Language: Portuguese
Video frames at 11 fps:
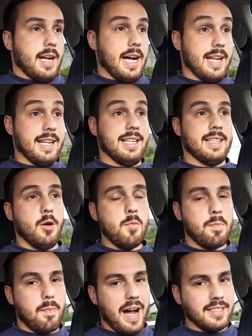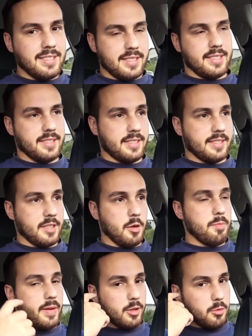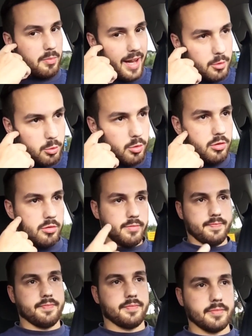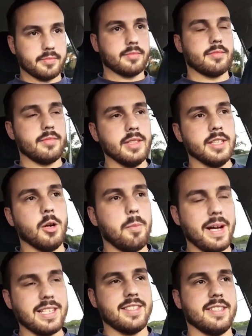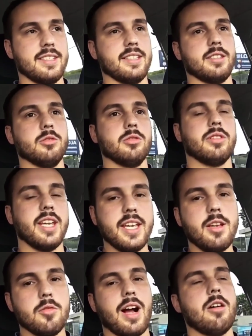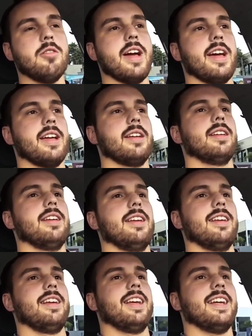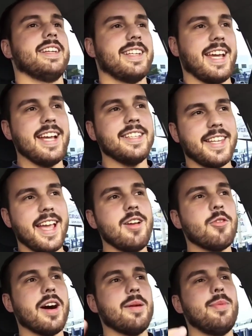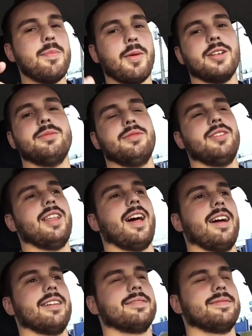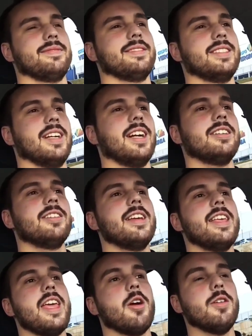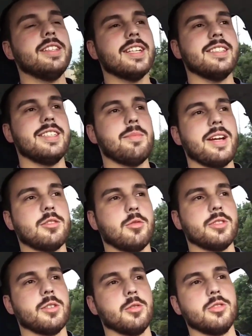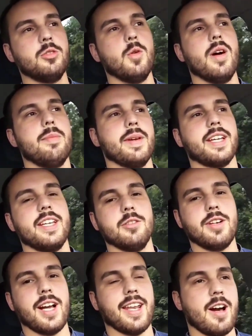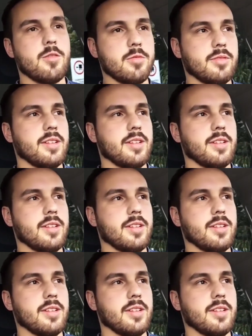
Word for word: cara, ele não passa a sensação pelo barulho, não passa a sensação do que, que o carro é. Quem tem o Up pode me falar, certo? Eu ia trazer mais conteúdos do Up aqui no canal,